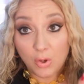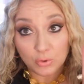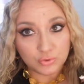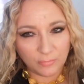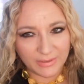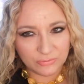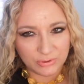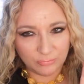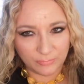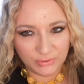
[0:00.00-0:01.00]
ho trovato
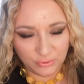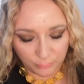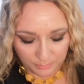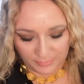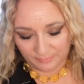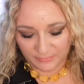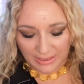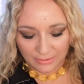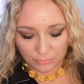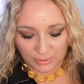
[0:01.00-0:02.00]
dei nuovi dupe
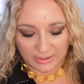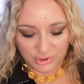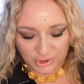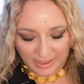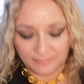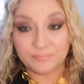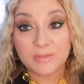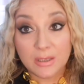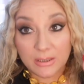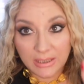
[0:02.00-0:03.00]
allora c'è
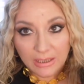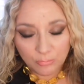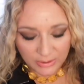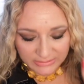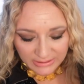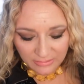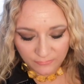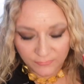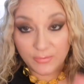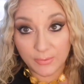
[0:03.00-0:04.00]
l'acqua di
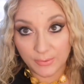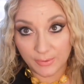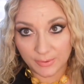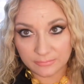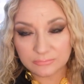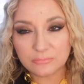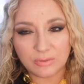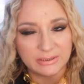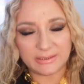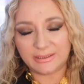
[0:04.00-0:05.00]
Fleur
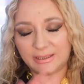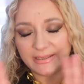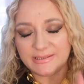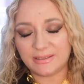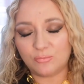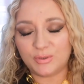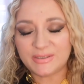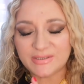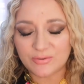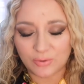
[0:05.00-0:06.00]
guardate ragazzi è
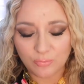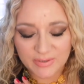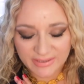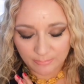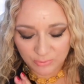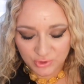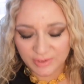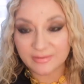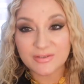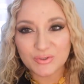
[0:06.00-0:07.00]
questo in questa
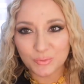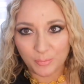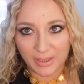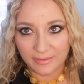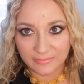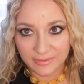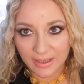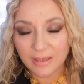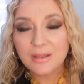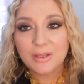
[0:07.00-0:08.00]
boccetta
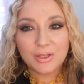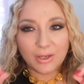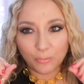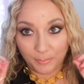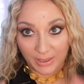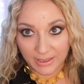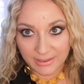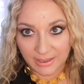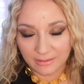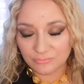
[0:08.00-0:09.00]
stupenda
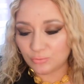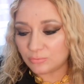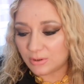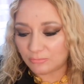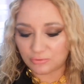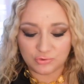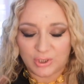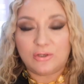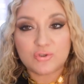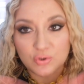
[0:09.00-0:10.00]
opaca di un
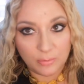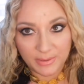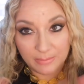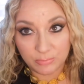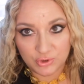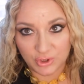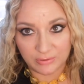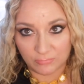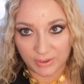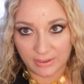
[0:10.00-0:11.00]
cioè io solo per la
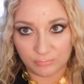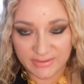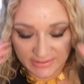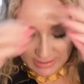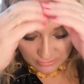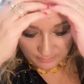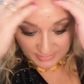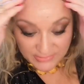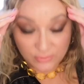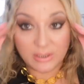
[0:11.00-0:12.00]
boccetta vorrei acquistarlo e
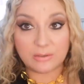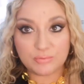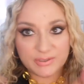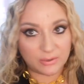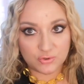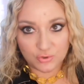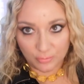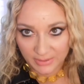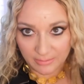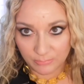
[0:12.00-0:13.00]
penso che l'acquisterò
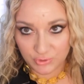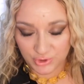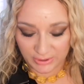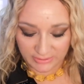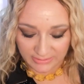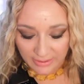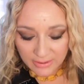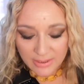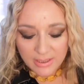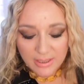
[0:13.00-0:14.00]
solo per la boccetta